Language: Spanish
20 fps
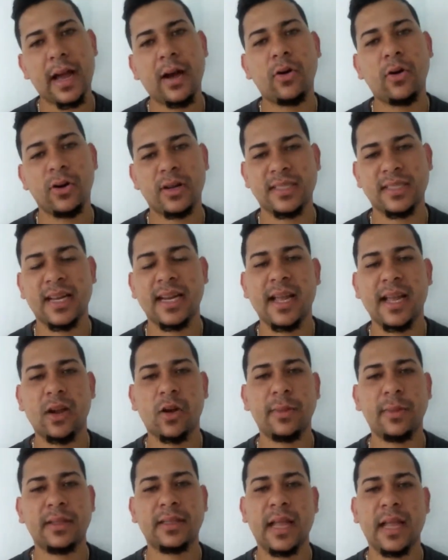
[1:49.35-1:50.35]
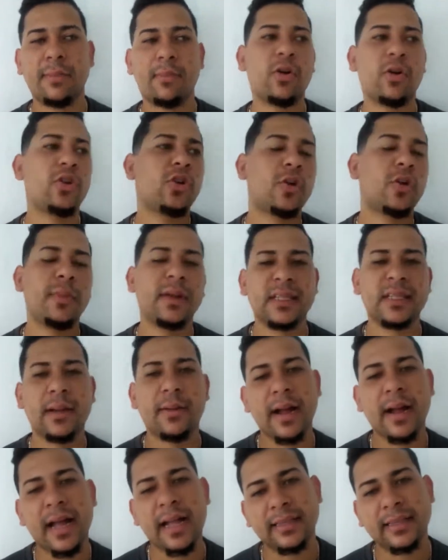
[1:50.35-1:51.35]
Ahora salen a comentar. ¿Por qué no
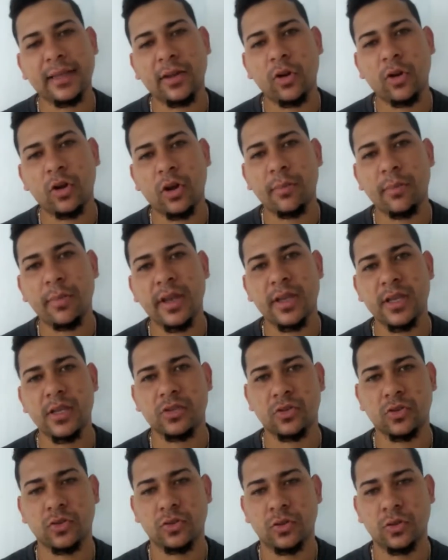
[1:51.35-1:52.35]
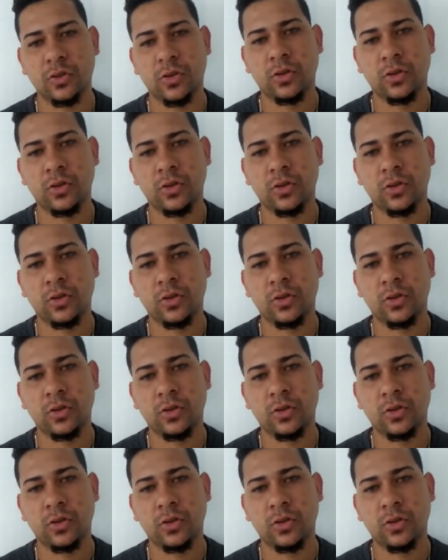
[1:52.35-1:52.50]
comentaban antes con lo que me hizo?